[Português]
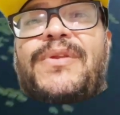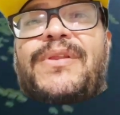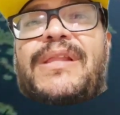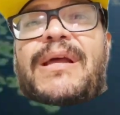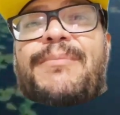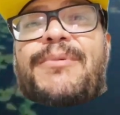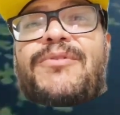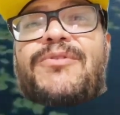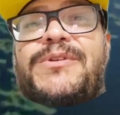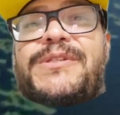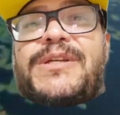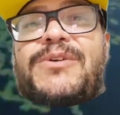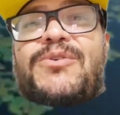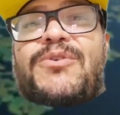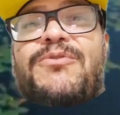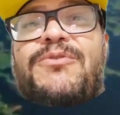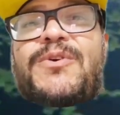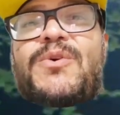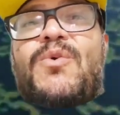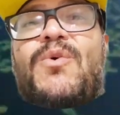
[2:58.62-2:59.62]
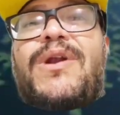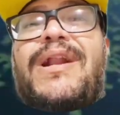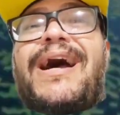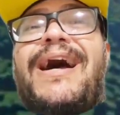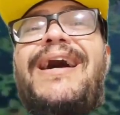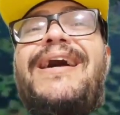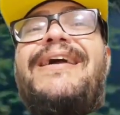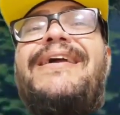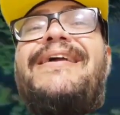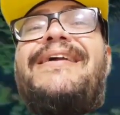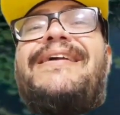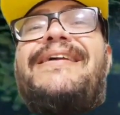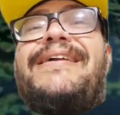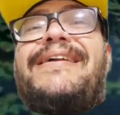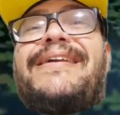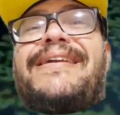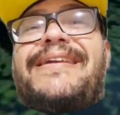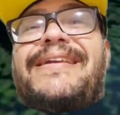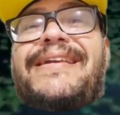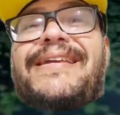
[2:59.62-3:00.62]
Dá para você configurar
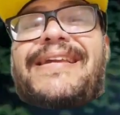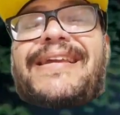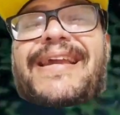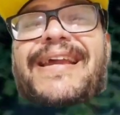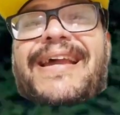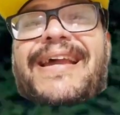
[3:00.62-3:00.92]
e